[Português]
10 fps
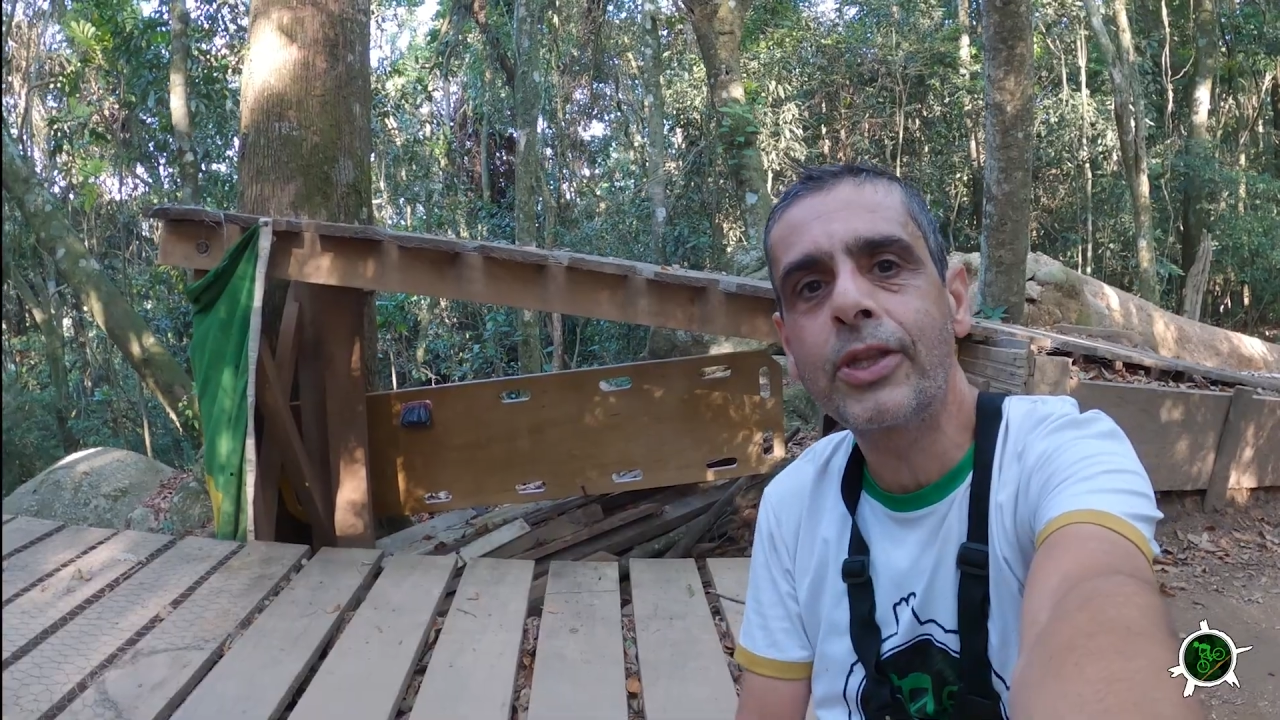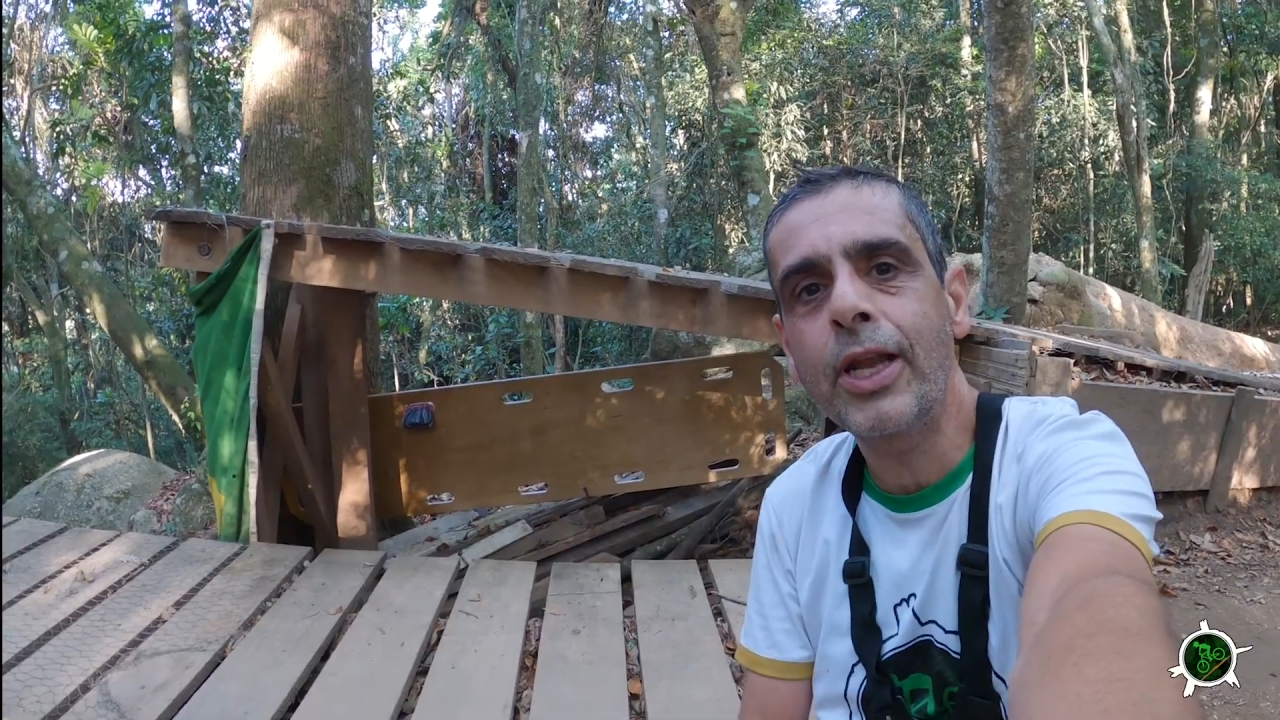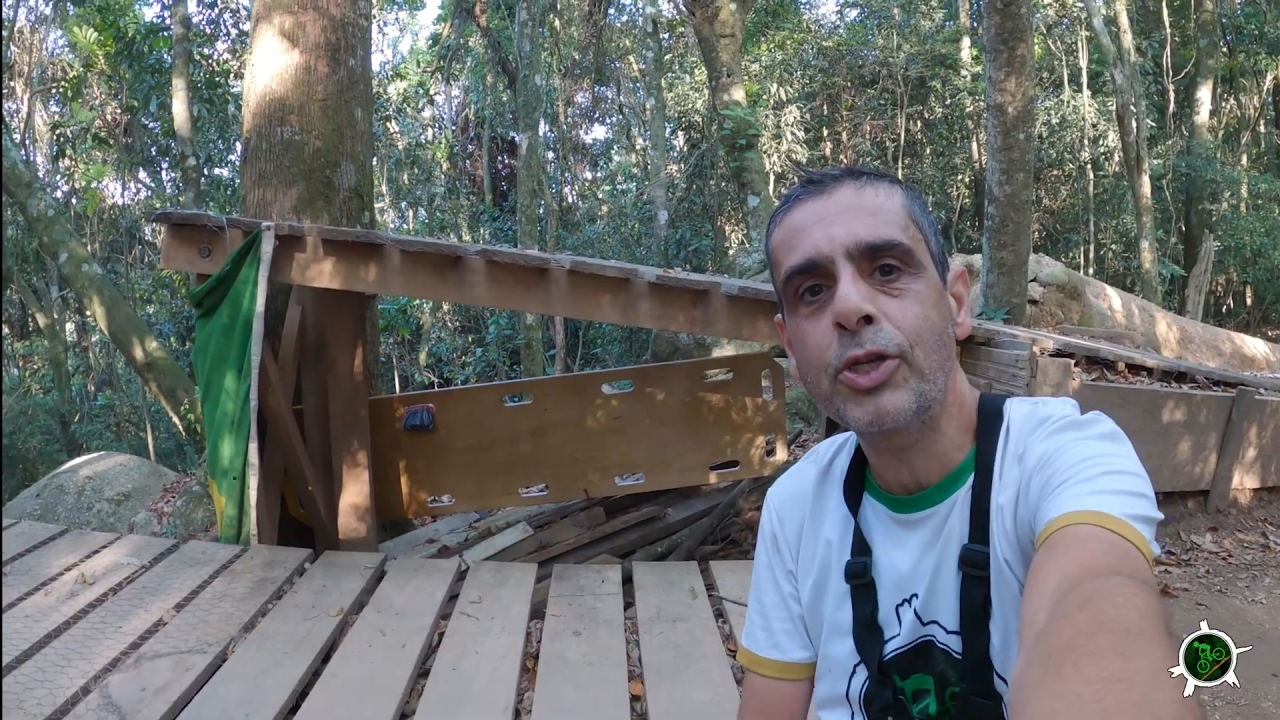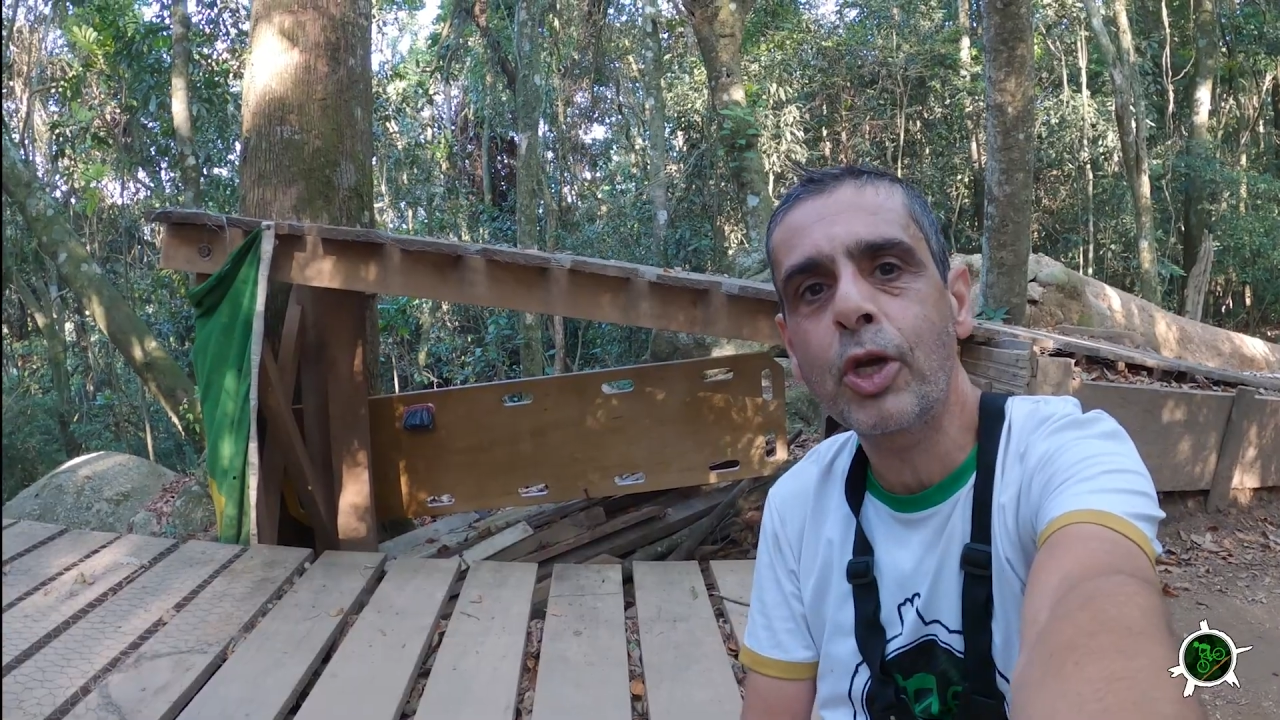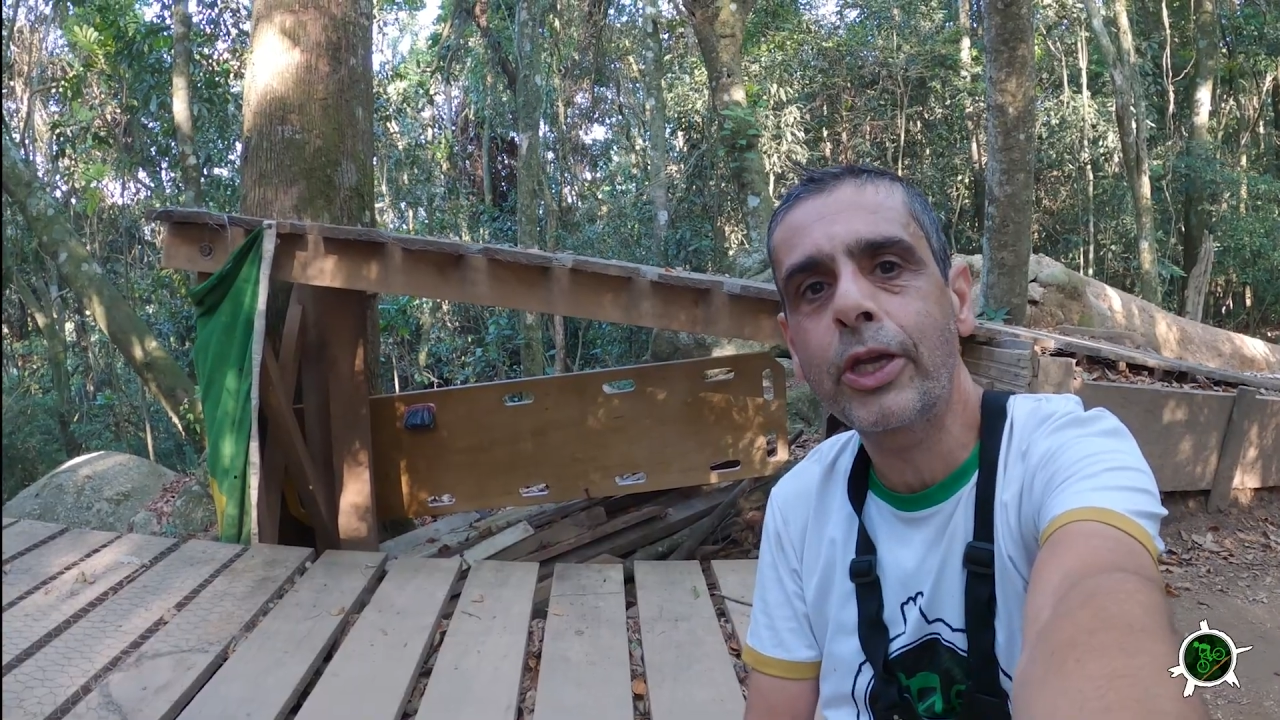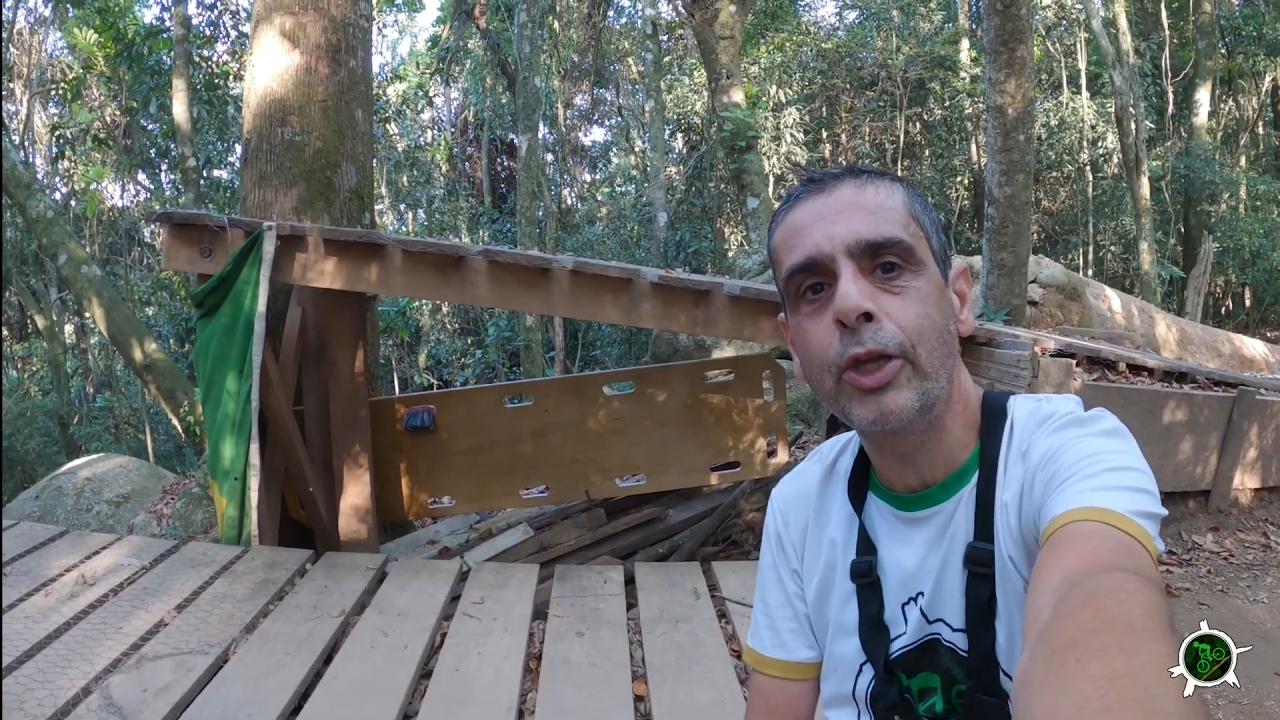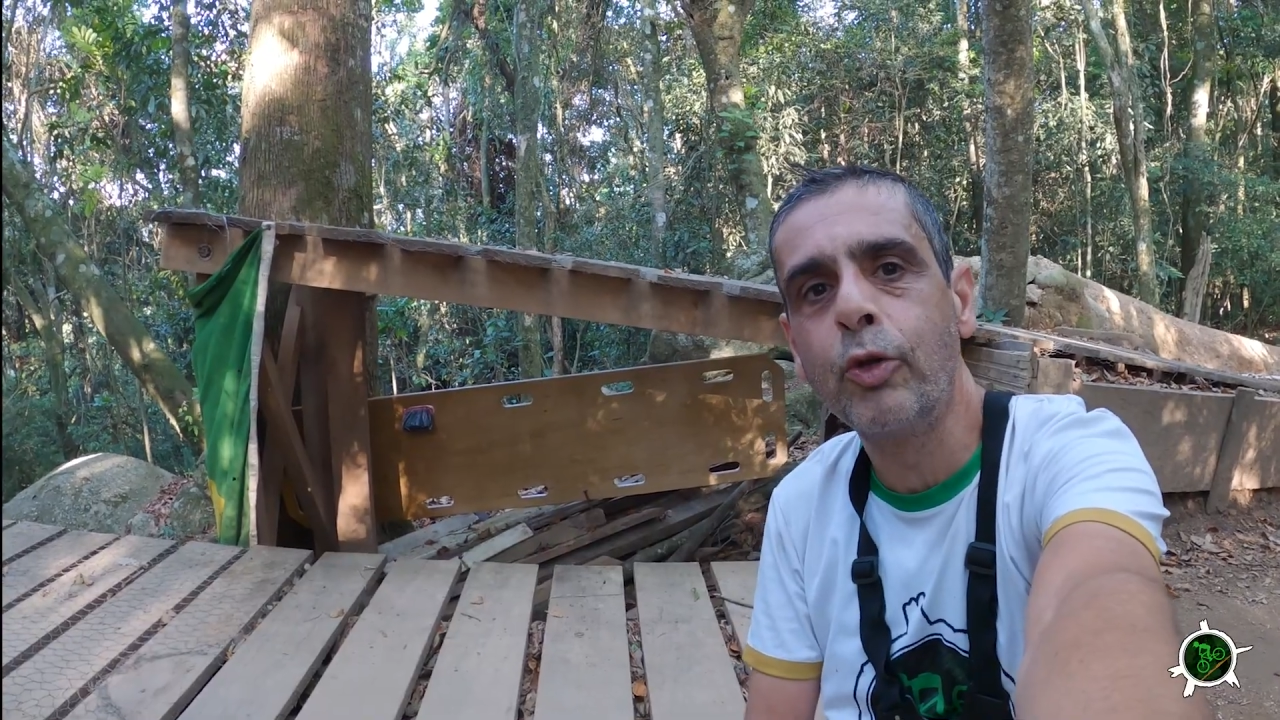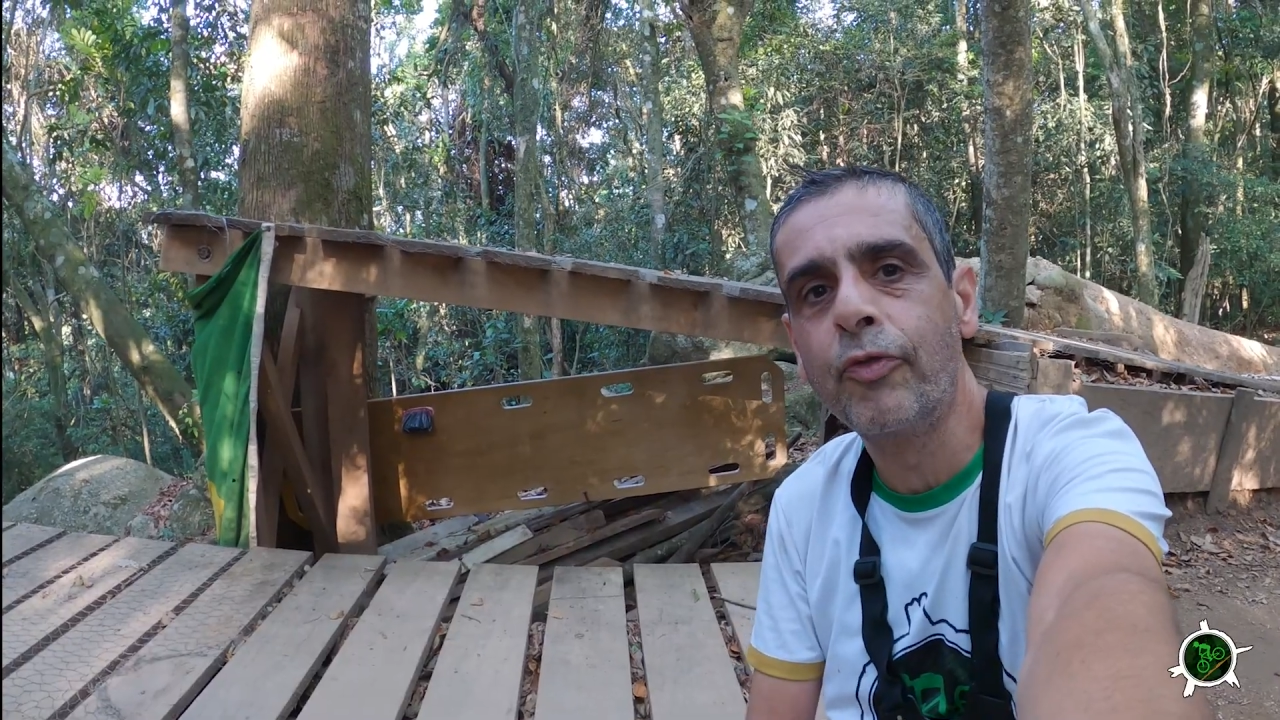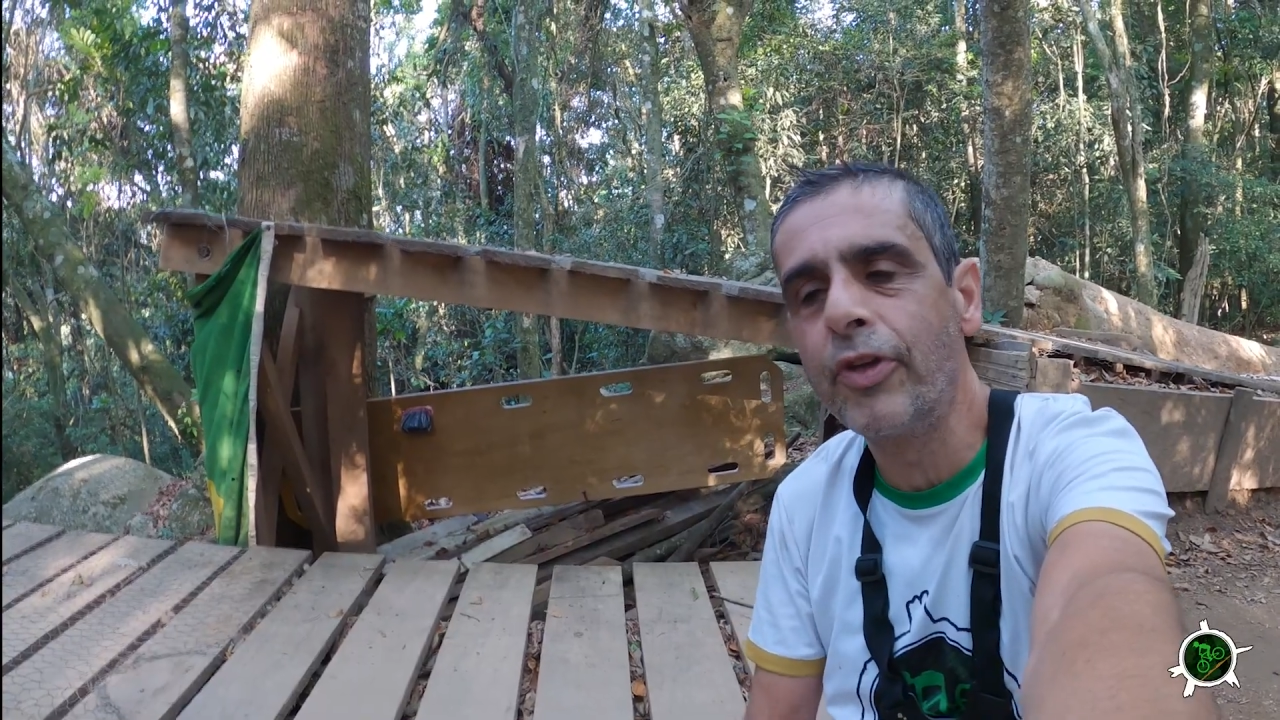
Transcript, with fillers: trecho aqui no